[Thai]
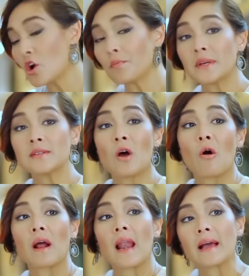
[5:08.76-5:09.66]
วเราซ้อมตั้งส
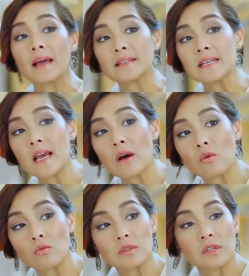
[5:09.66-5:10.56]
องครั้งอะที่เอา